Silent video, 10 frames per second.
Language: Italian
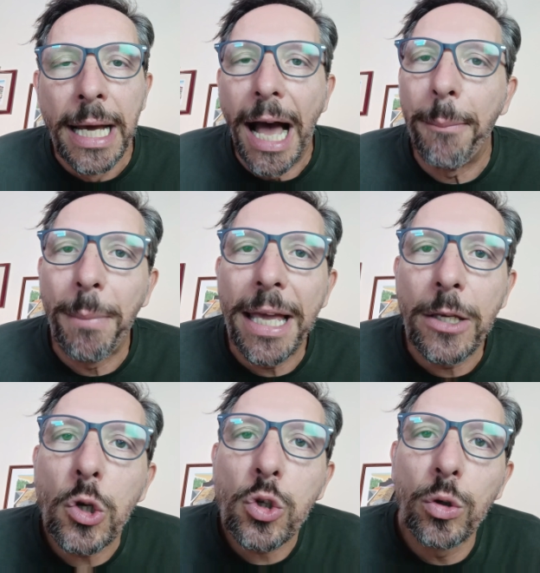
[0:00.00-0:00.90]
A me
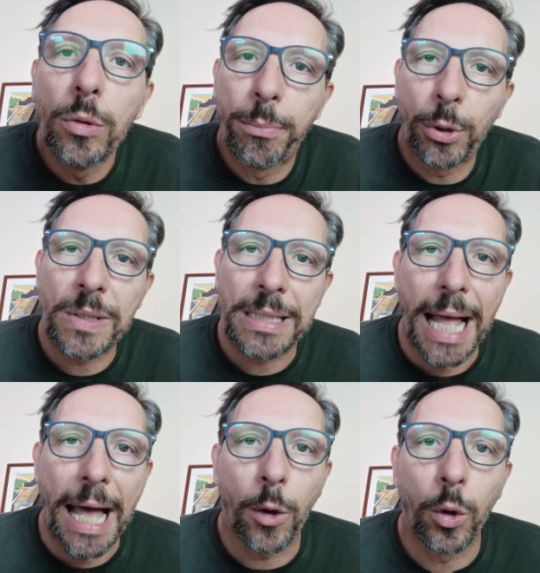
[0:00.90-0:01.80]
io sono un po'
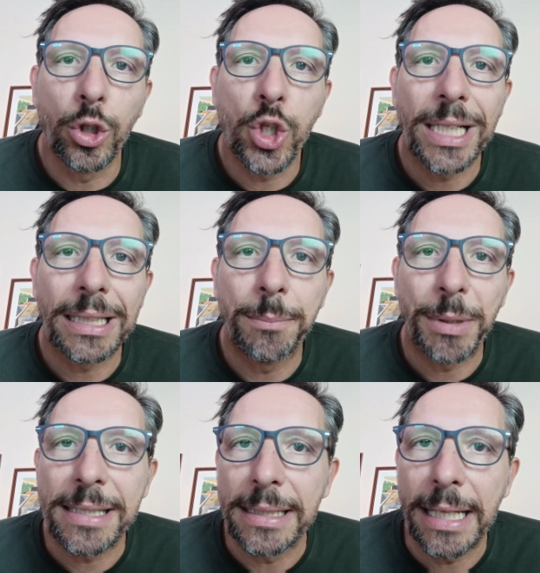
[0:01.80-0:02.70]
stanco di certi
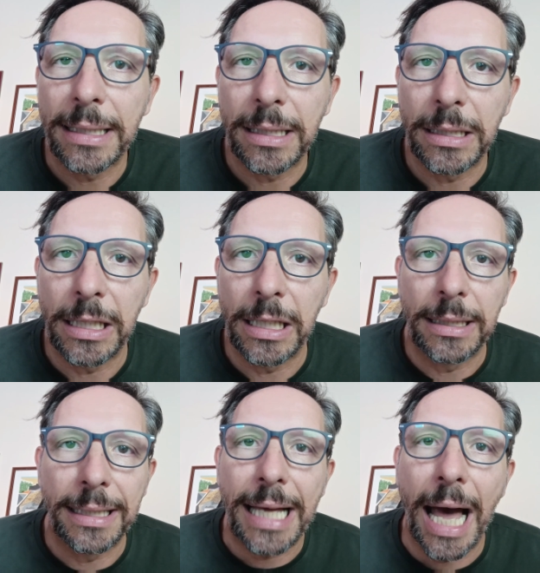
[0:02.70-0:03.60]
presidenti di,
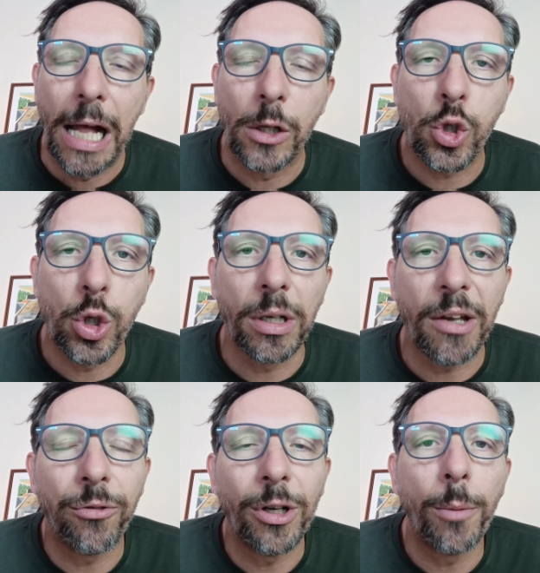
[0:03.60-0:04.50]
di calcio
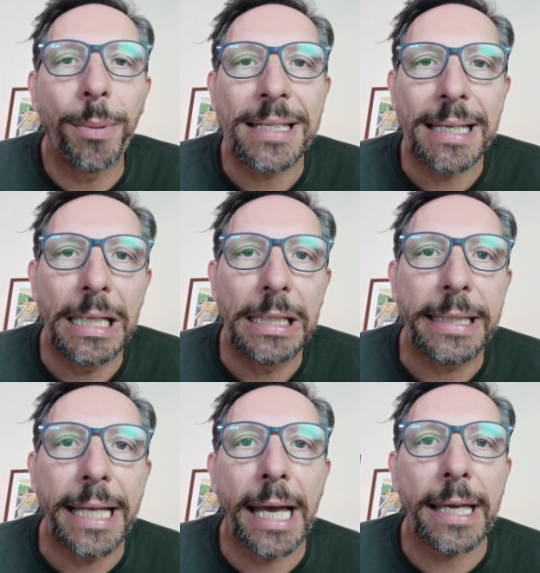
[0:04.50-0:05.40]
che fanno passare
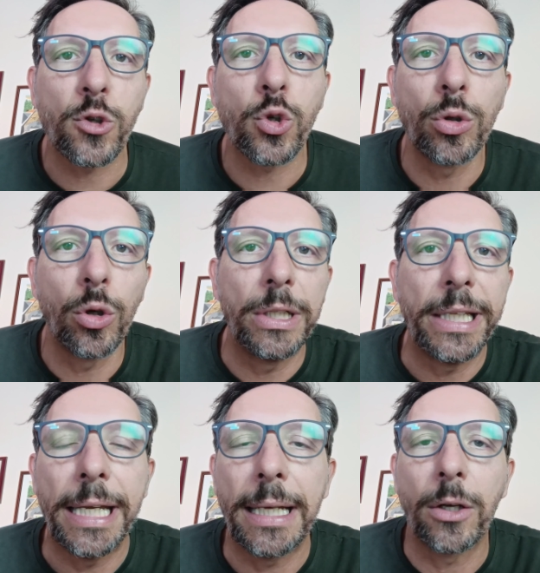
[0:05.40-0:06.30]
l'idea che sono
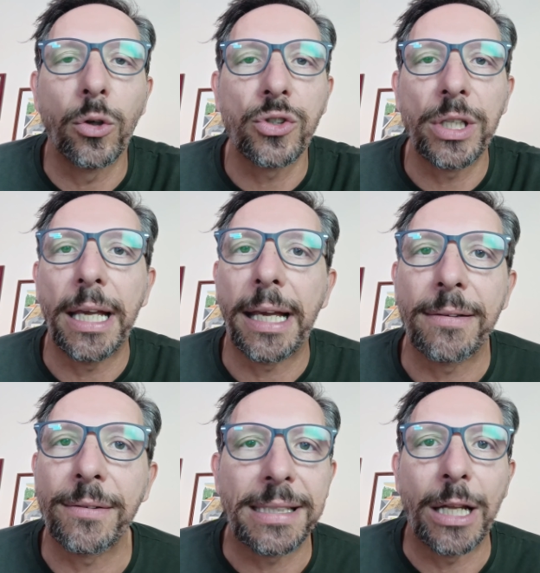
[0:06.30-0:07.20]
lì così,
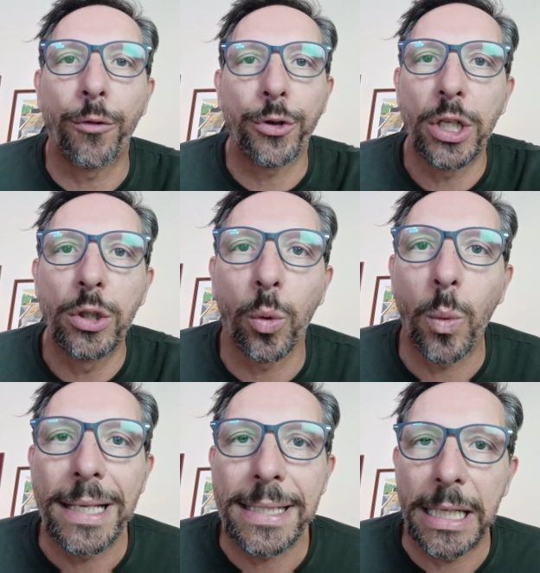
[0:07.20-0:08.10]
che stanno facendo
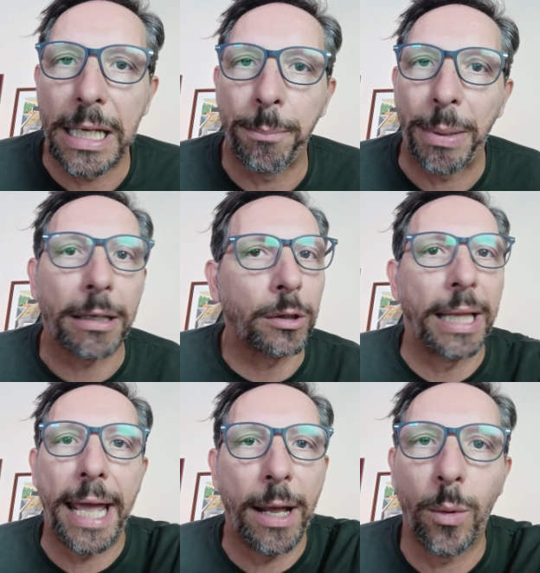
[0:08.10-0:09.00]
quasi per
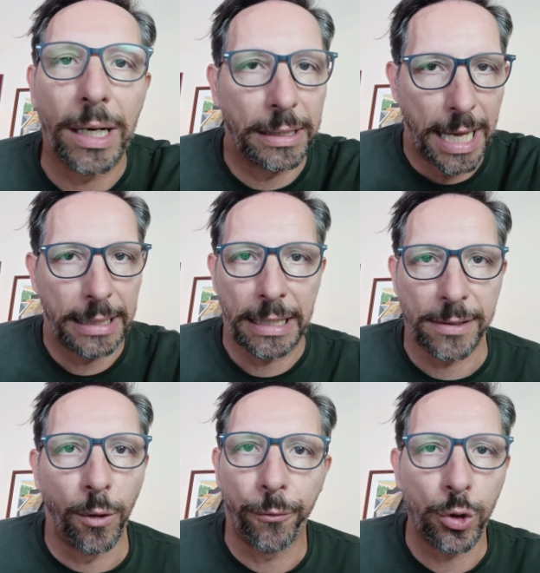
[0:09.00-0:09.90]
te, guardate
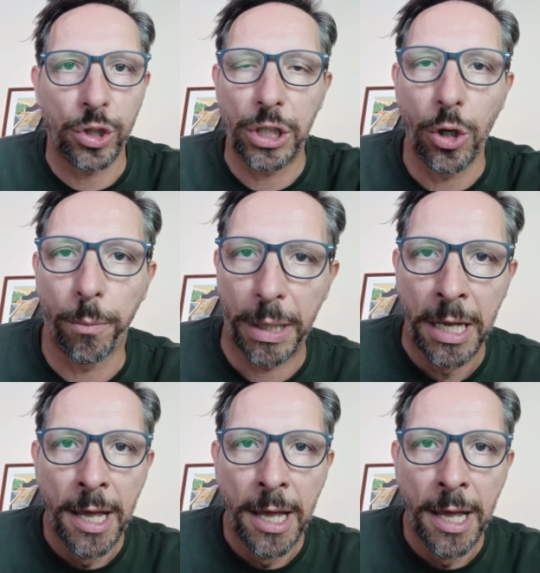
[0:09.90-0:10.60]
se non fossi io per,